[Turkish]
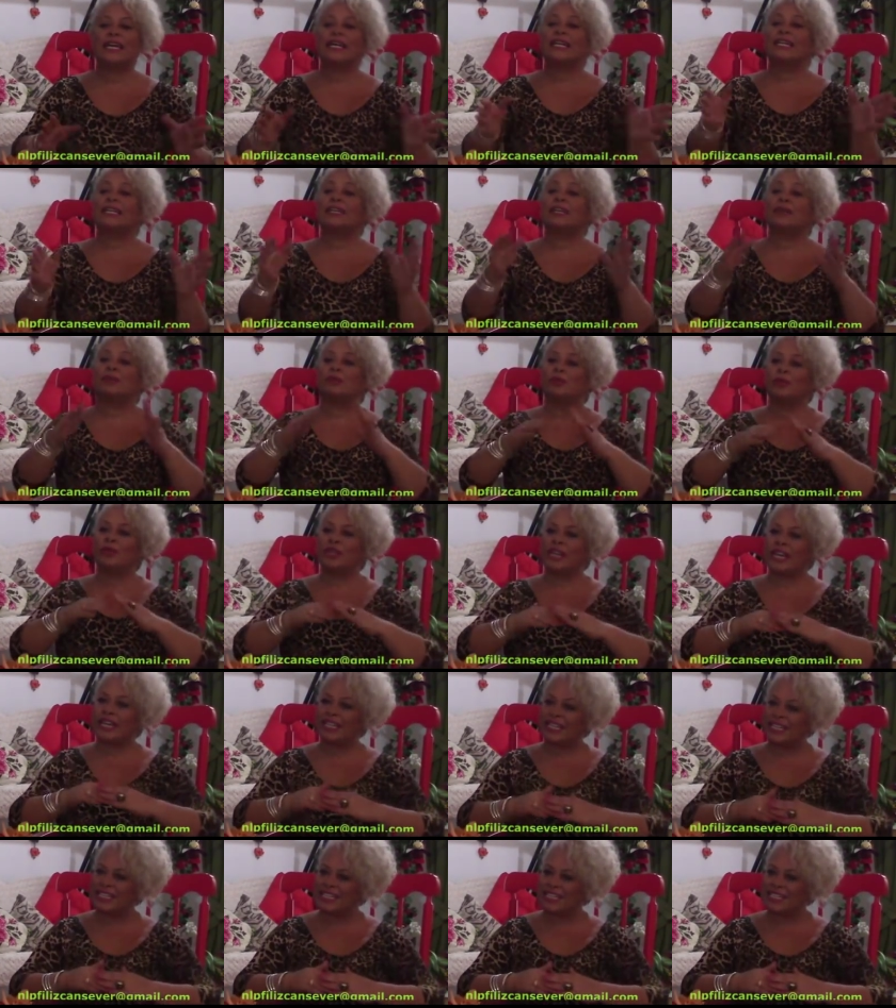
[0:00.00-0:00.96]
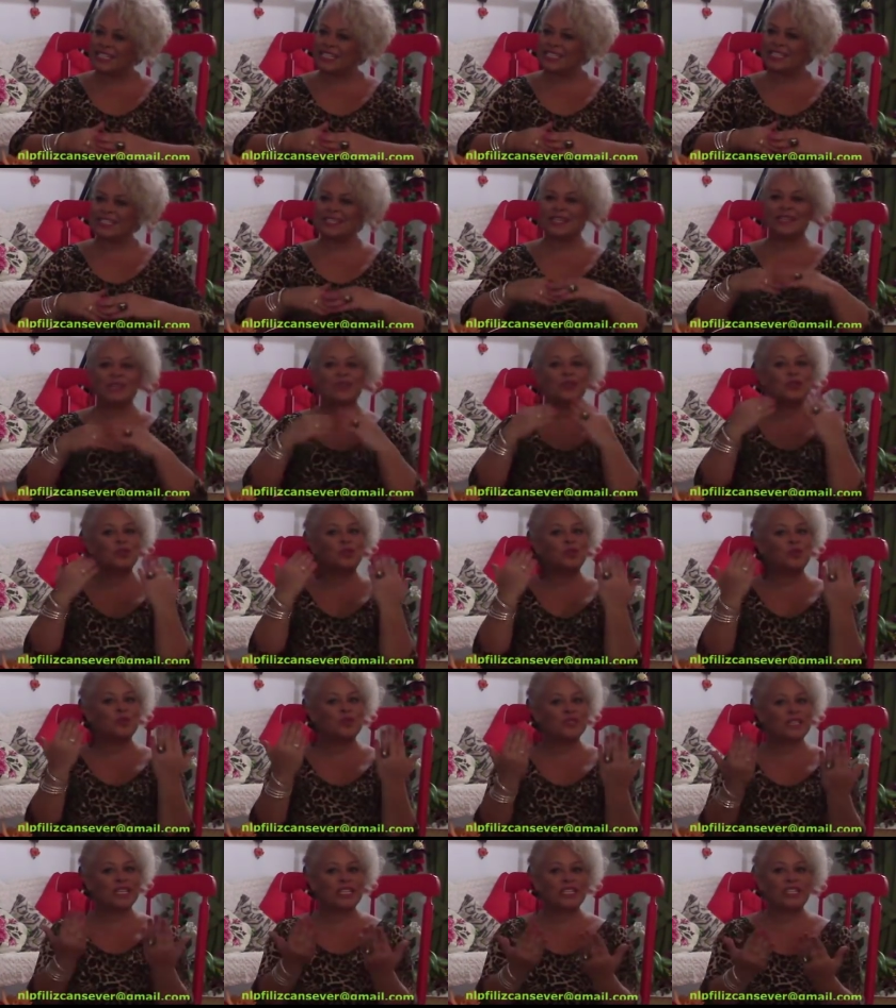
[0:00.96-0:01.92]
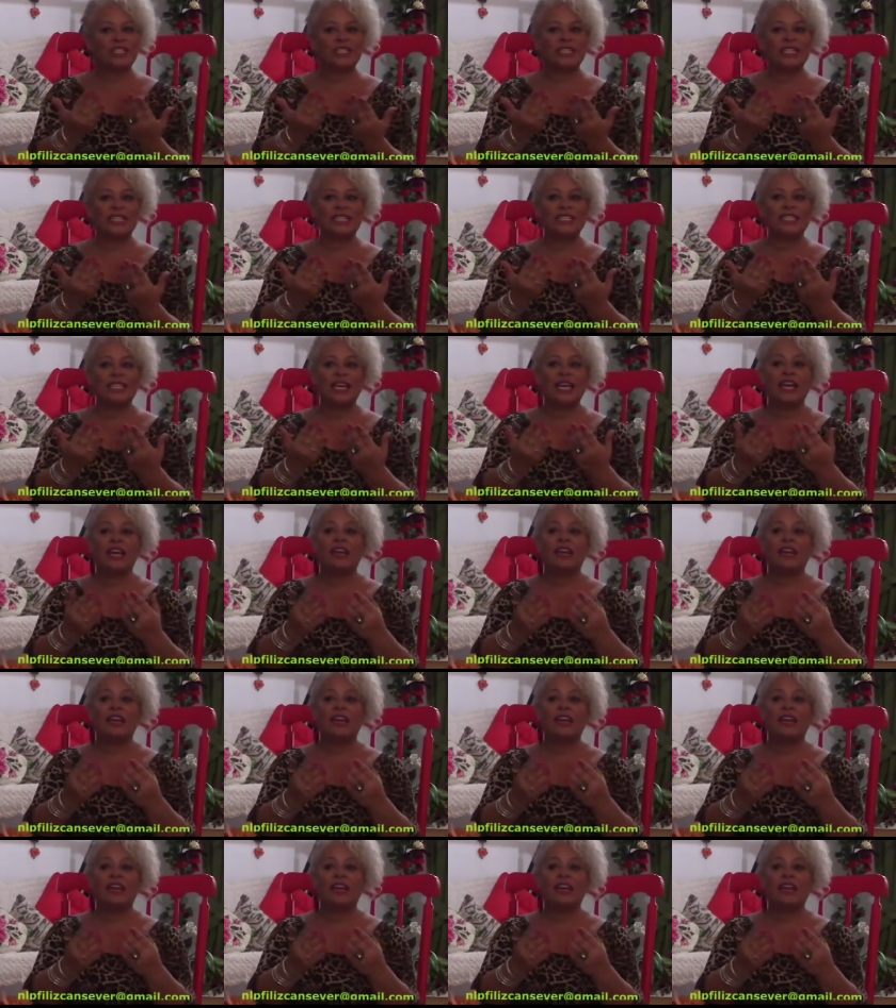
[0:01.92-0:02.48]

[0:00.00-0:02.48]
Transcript: Kabul ederiz, yüzleşiriz